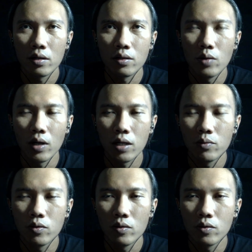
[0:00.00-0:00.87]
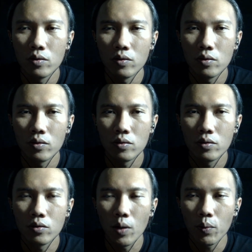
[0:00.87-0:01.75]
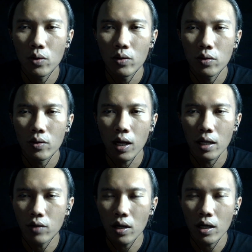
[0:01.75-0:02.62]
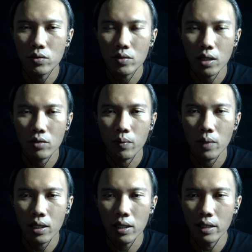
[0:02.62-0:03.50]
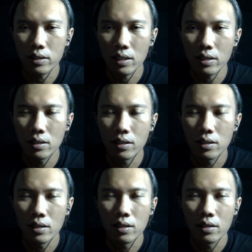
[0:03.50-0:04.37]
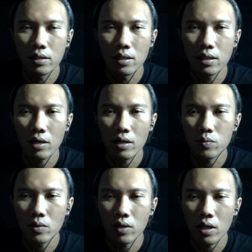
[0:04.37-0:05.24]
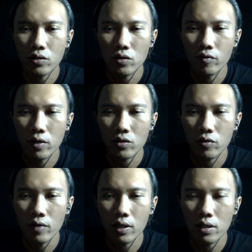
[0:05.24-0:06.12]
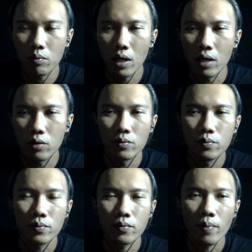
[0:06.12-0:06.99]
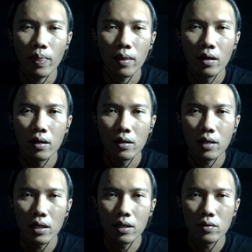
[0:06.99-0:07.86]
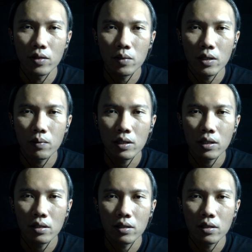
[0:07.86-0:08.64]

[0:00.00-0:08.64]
2020 nah itu agak susah tuh apalagi SSD jadi kita harus menggunakan software-software terbaru kayak gitu teman-teman